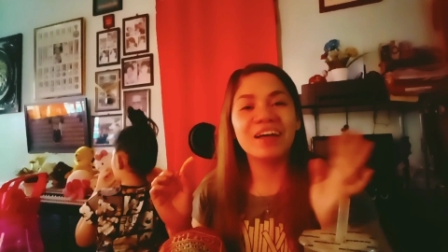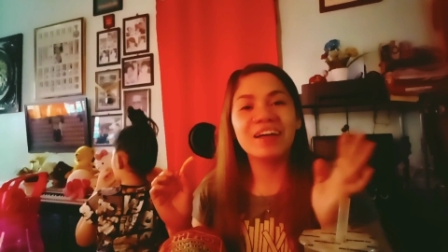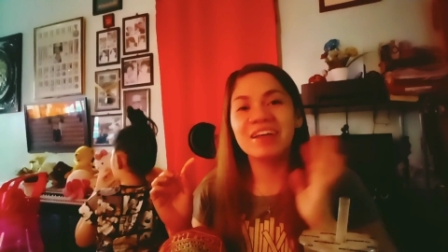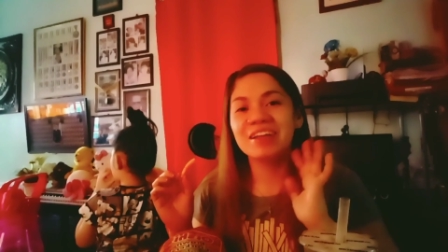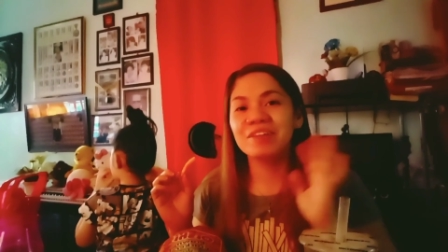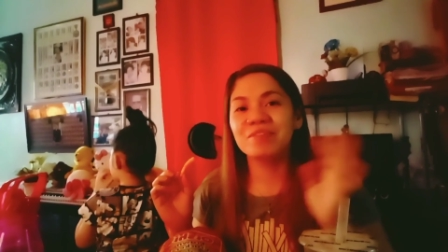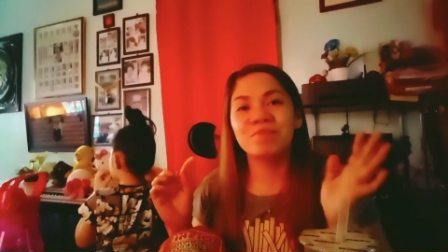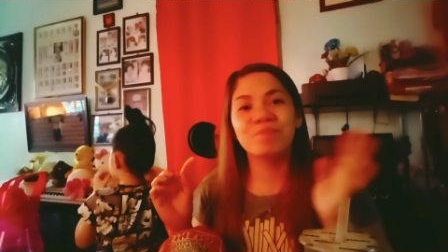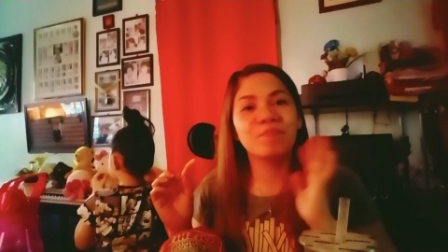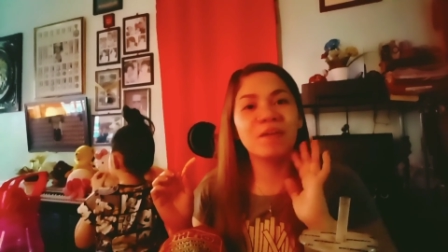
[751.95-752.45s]

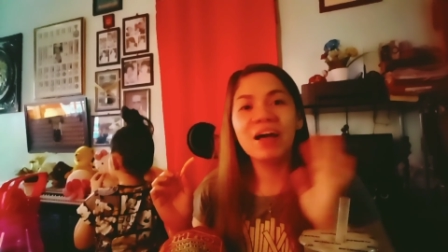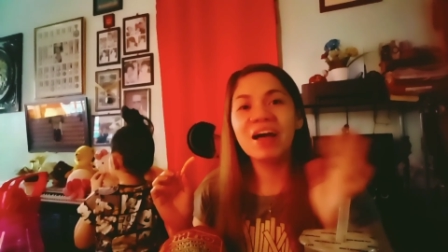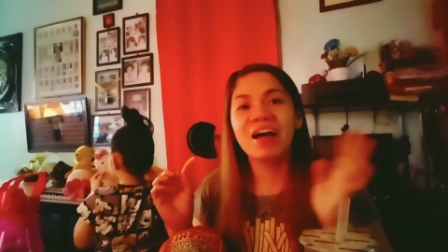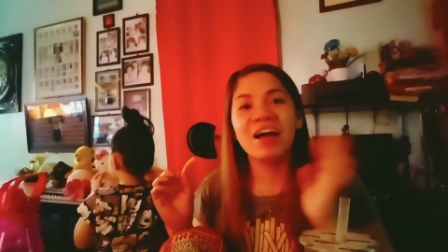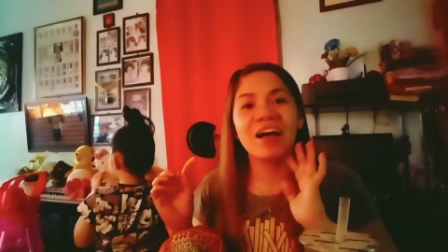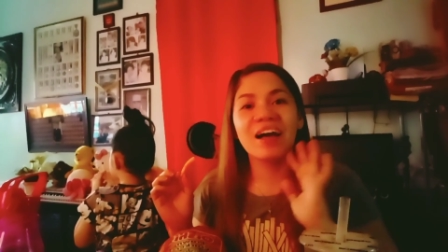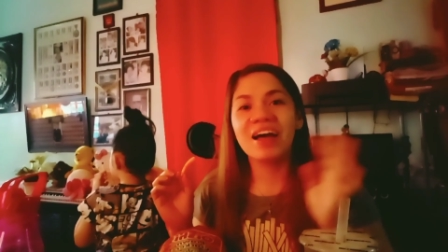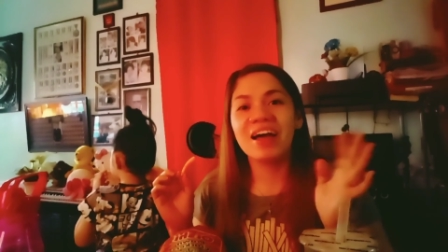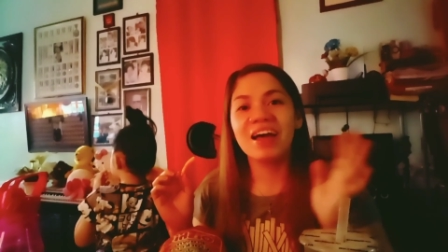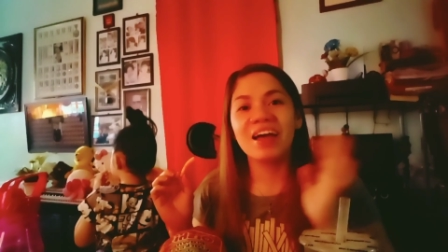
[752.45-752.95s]

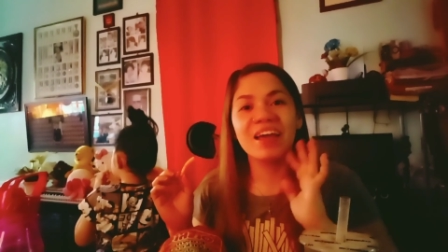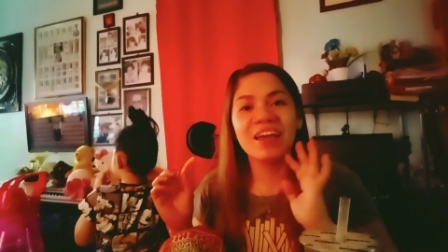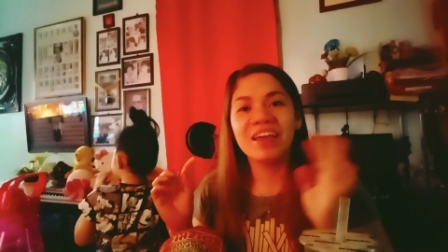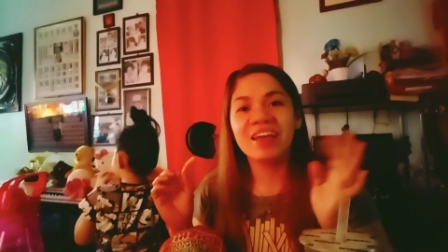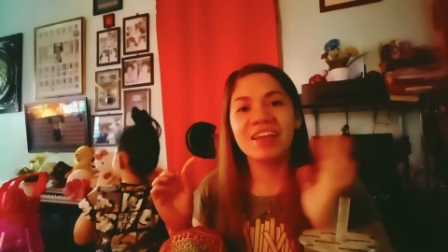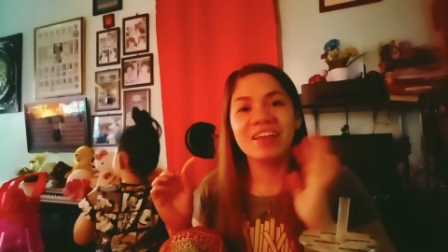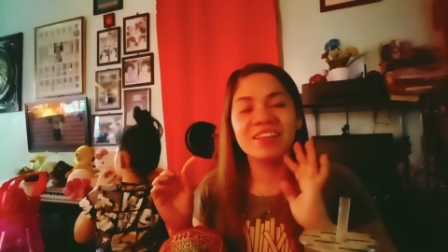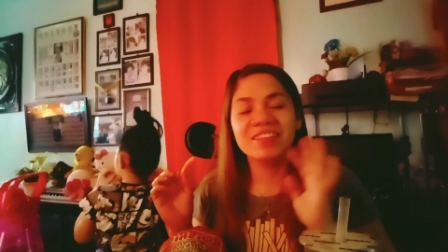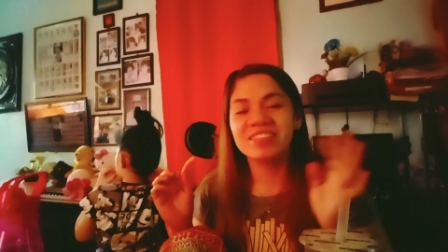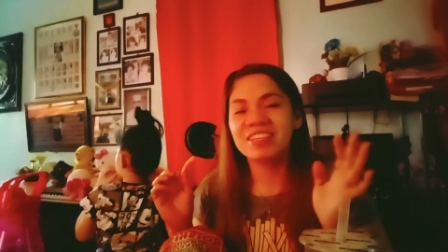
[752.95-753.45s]
Bye! See
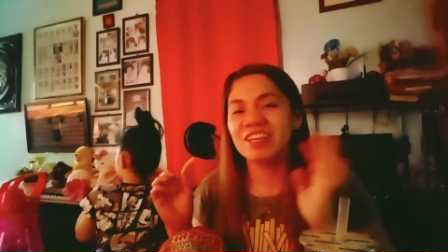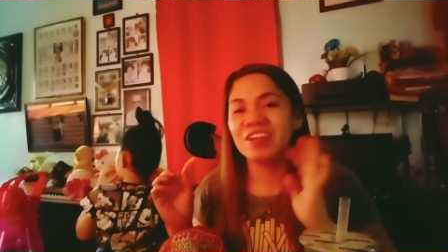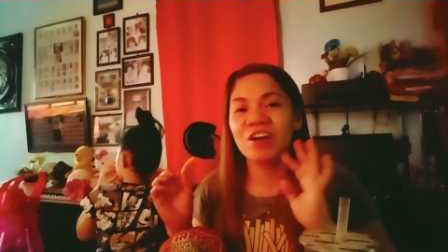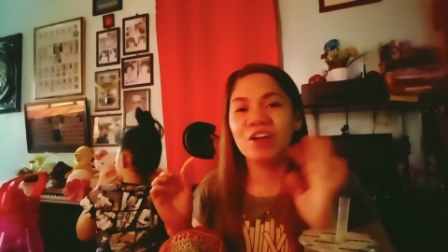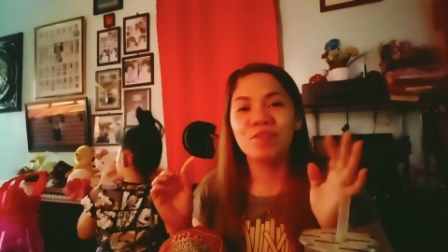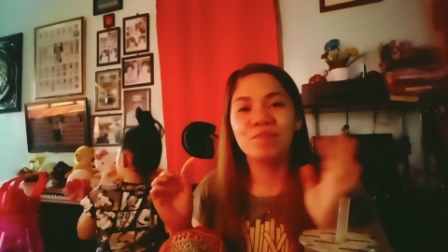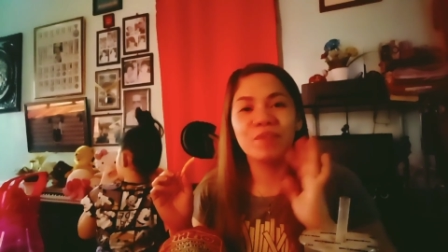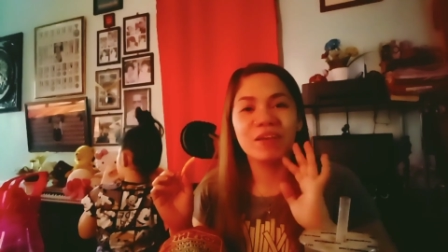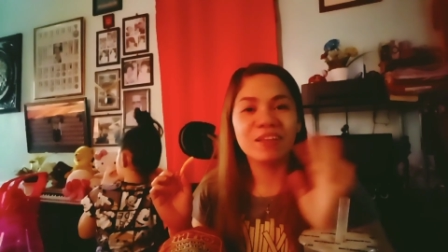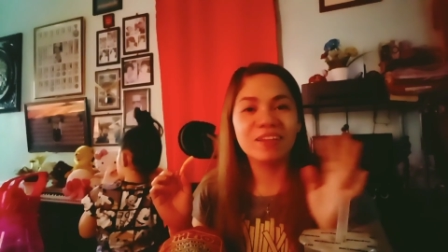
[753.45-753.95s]
you on my
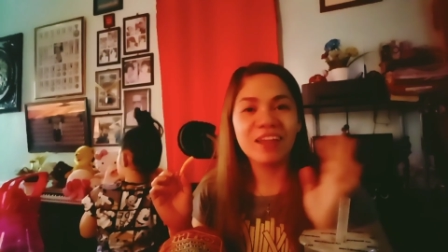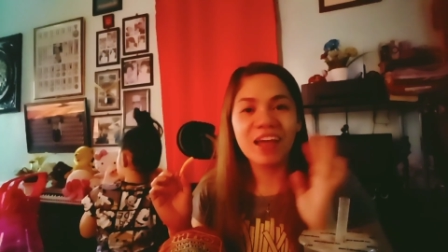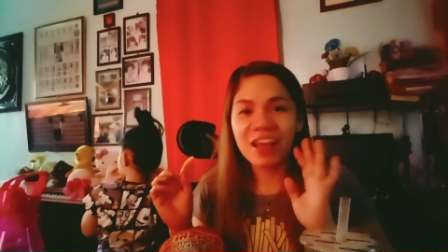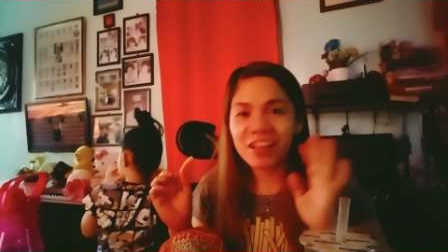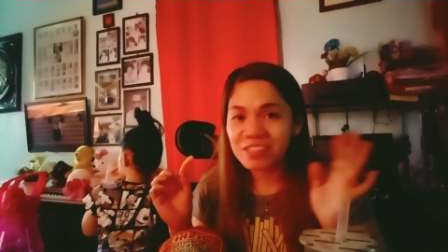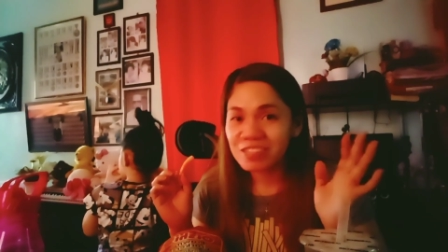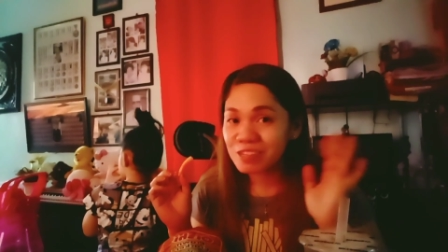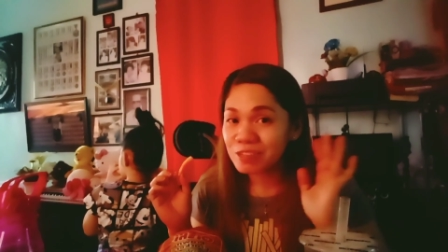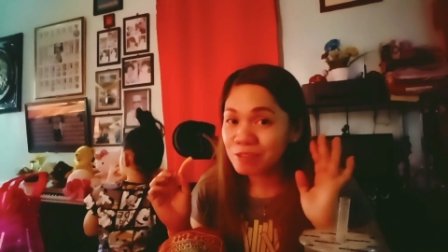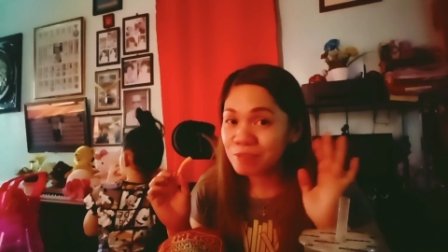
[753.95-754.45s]
next
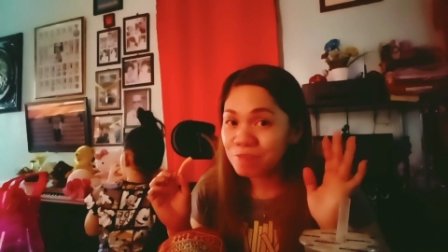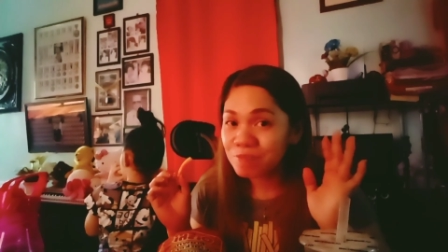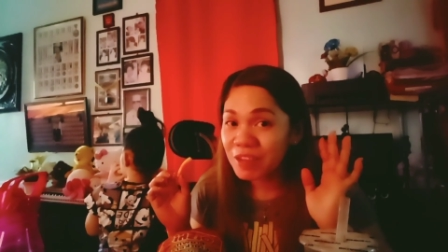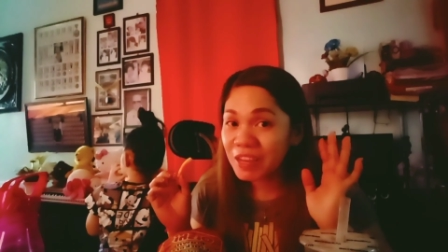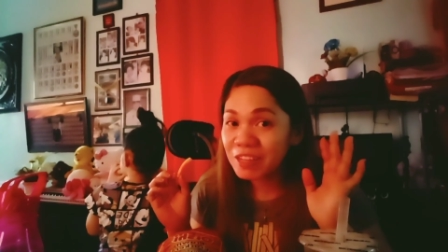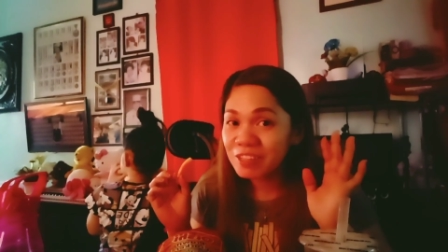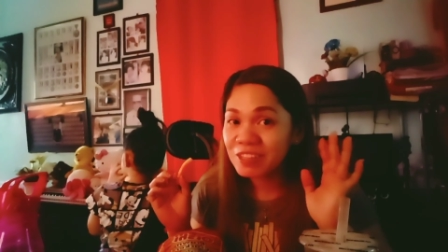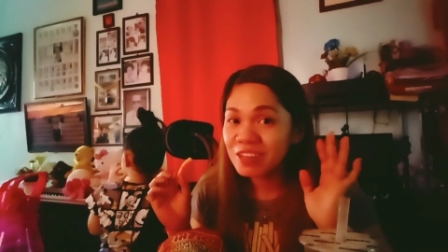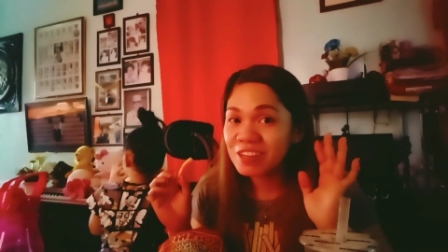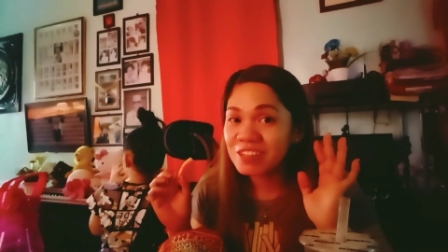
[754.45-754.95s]
videos
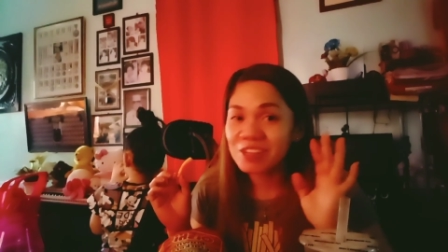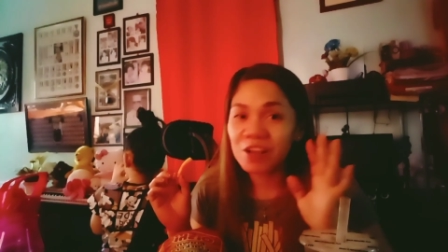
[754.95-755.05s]
or